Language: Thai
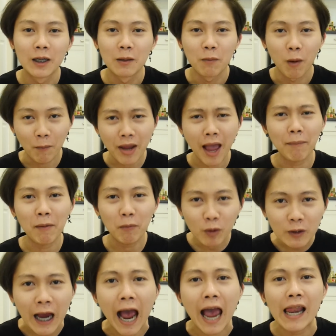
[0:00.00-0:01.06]
ผมอยากเป็นผู้
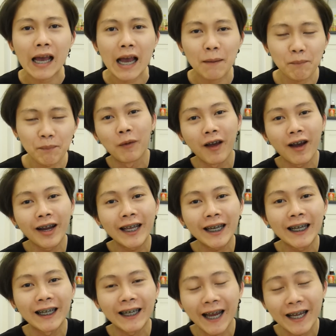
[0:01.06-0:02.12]
ชายแล้วครับแล้วก็ถ้า
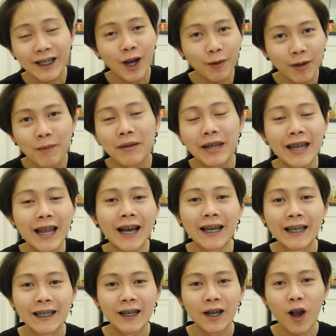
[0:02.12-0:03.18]
เกิดใครชอบคลิปนี้เนี่ย
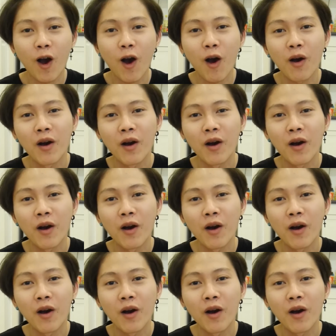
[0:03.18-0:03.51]
ก็